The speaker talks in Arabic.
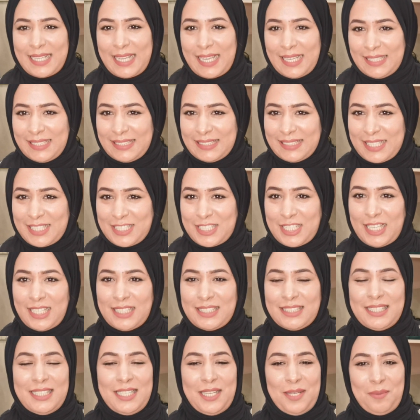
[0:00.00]
كاينين ضجه
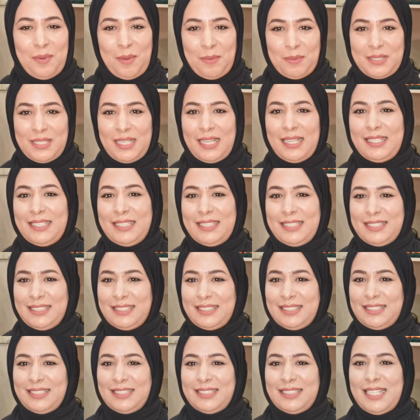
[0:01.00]
عندي الحباب ديالي
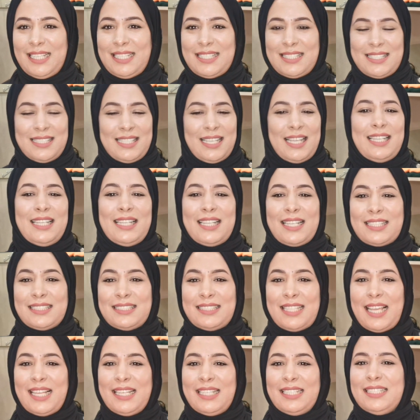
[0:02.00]
الناس ديالي
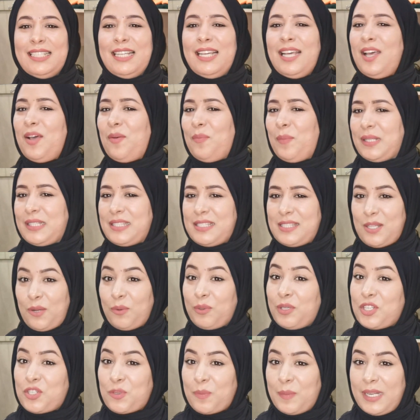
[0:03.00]
الغزالين ما
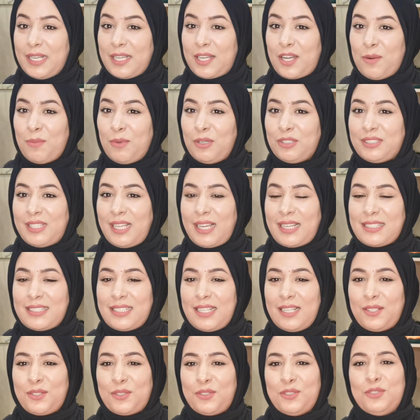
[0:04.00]
تنساونيش من لي كومونتير
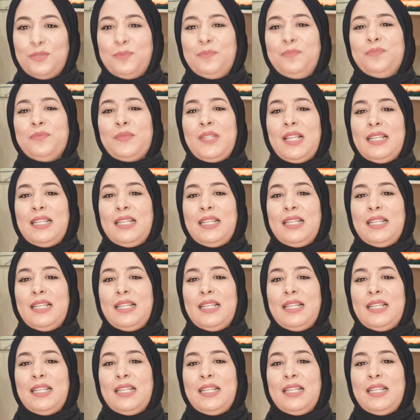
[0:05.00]
ديالكم